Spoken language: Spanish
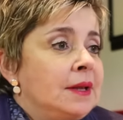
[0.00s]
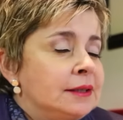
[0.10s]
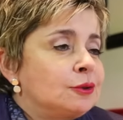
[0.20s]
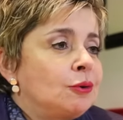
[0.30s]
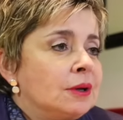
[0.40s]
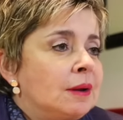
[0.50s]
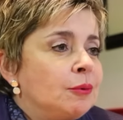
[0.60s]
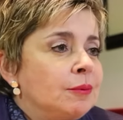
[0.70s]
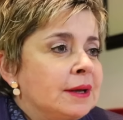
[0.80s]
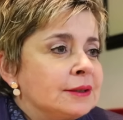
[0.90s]
esto, la
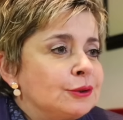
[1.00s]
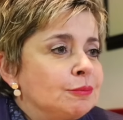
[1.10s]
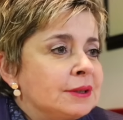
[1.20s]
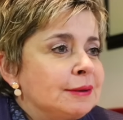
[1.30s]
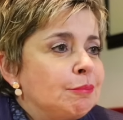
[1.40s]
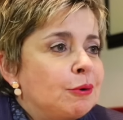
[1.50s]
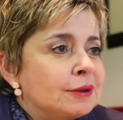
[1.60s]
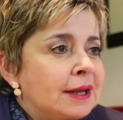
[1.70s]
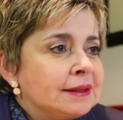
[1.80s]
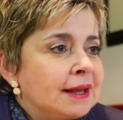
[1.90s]
publicación más
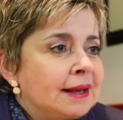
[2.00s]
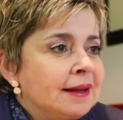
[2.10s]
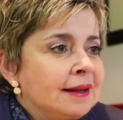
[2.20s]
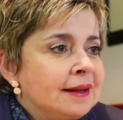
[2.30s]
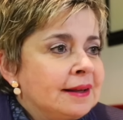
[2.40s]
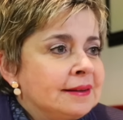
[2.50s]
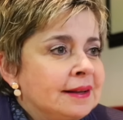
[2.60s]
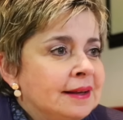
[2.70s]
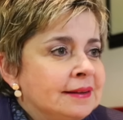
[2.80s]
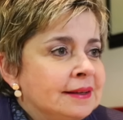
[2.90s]
importante
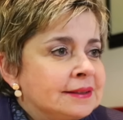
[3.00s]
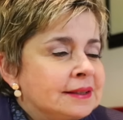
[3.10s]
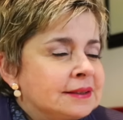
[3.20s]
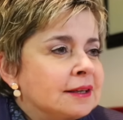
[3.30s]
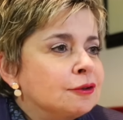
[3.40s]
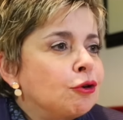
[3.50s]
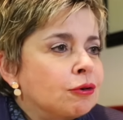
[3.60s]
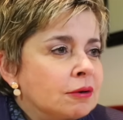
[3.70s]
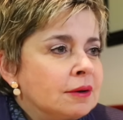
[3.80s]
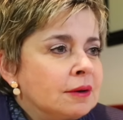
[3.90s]
en, en este sector.